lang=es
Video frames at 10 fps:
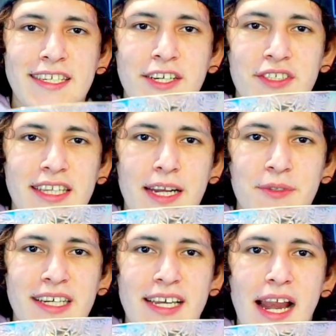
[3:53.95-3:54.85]
chicos, ya
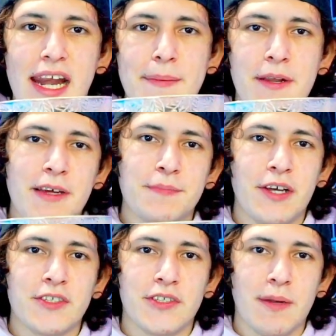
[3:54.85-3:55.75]
tenemos aquí el ramen más
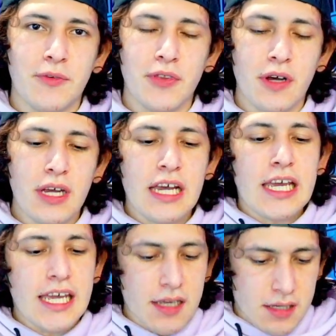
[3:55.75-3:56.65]
picoso del mundo
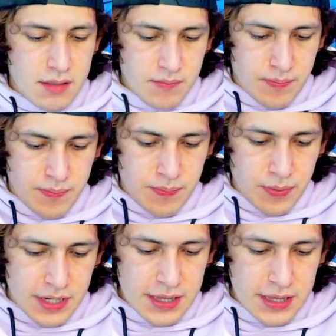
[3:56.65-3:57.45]
y ¿Por qué